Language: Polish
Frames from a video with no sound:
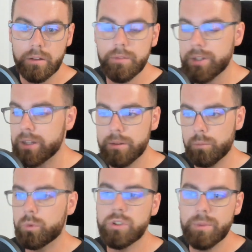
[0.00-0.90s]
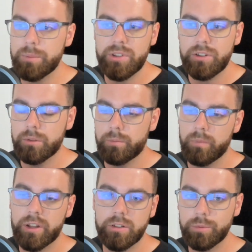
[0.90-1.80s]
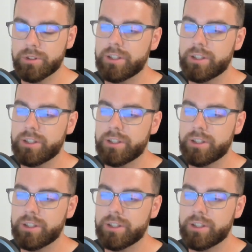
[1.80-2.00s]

I wtedy możemy napisać to na szybko,